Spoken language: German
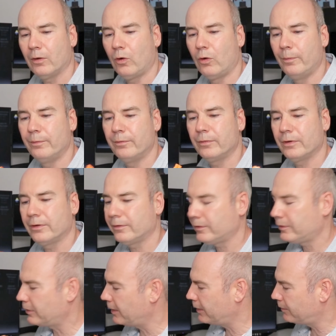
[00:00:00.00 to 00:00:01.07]
um
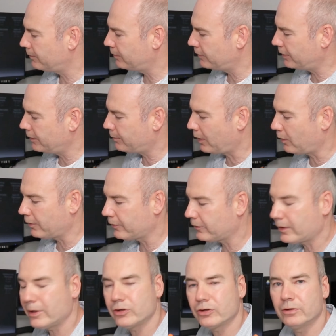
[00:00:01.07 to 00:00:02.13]
den, die
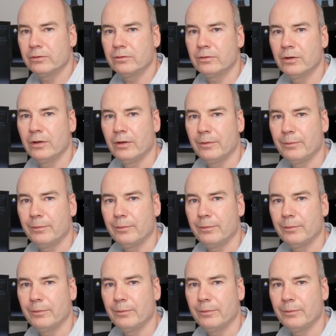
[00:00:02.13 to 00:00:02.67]
Powerstation